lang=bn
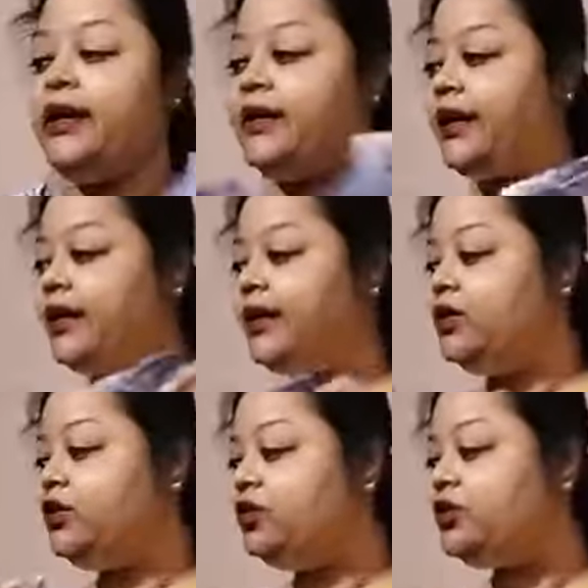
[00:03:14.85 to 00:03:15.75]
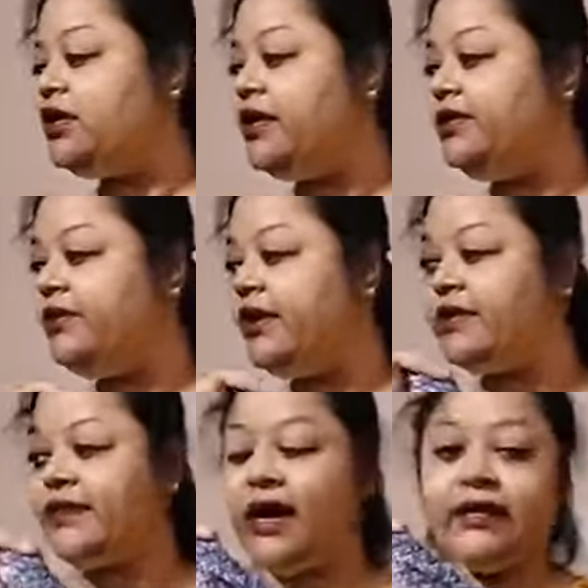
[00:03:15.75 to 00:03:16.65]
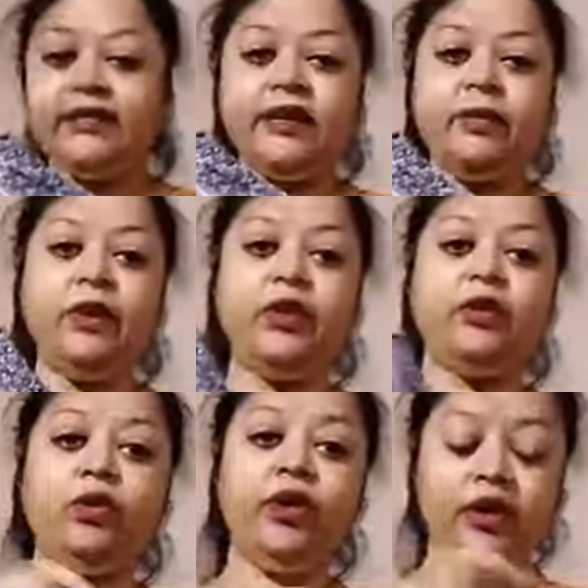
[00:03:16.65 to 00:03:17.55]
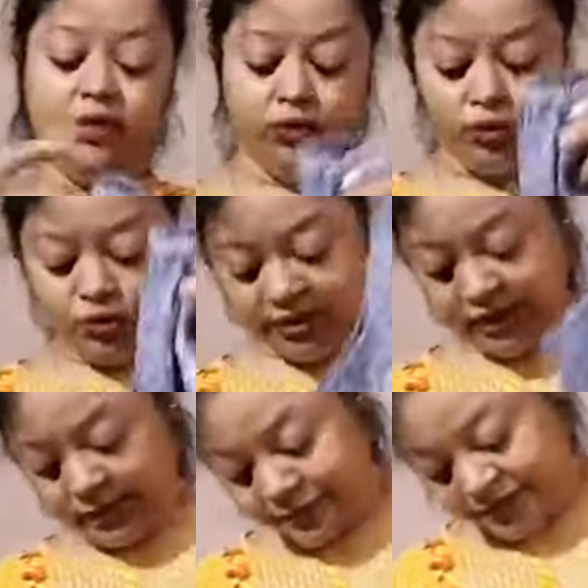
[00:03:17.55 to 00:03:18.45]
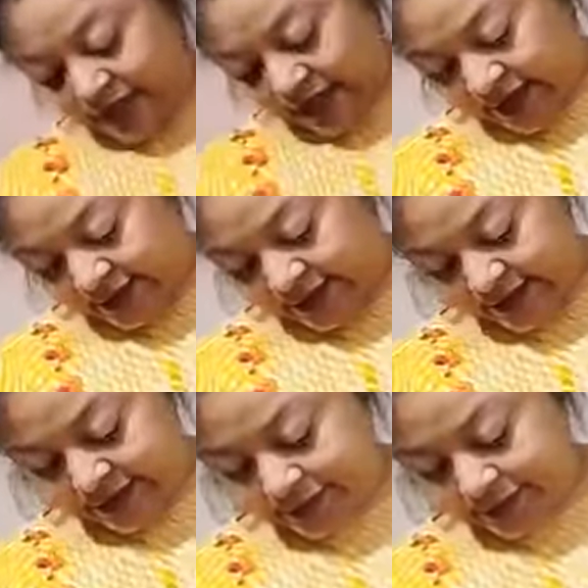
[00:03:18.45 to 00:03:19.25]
এটা কিন্তু স্লিভলেস আছে ভেতরে কিন্তু স্লিপস দেয়া আছে